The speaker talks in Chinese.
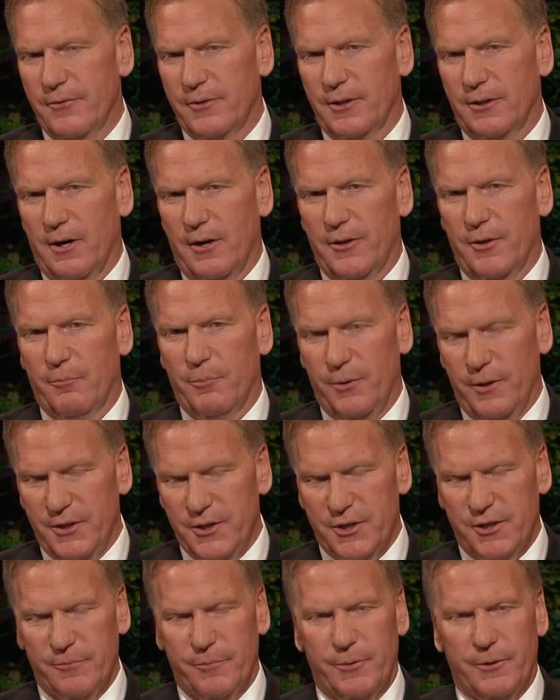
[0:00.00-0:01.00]
本教会
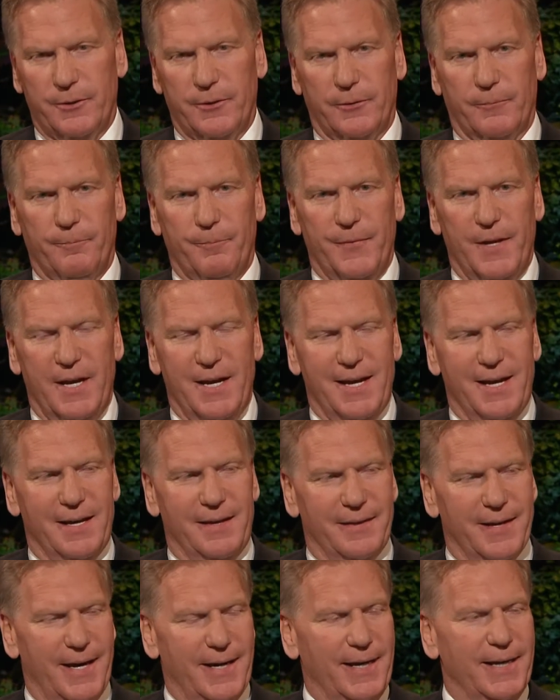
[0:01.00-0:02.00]
所赖以奠基的
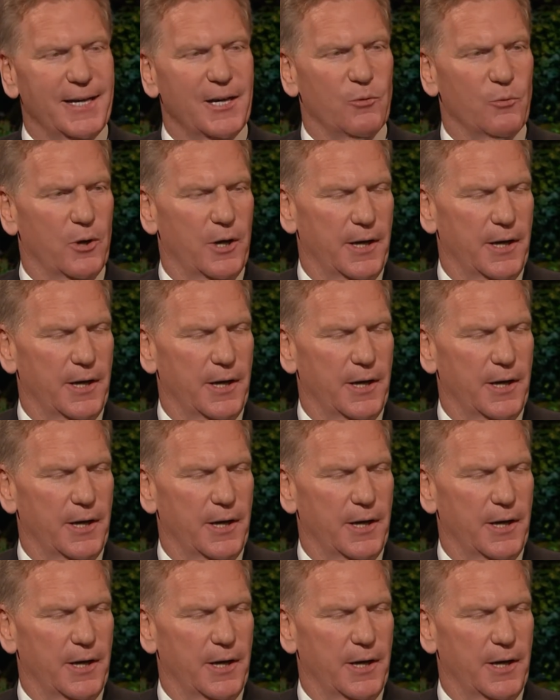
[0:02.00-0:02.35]
原则，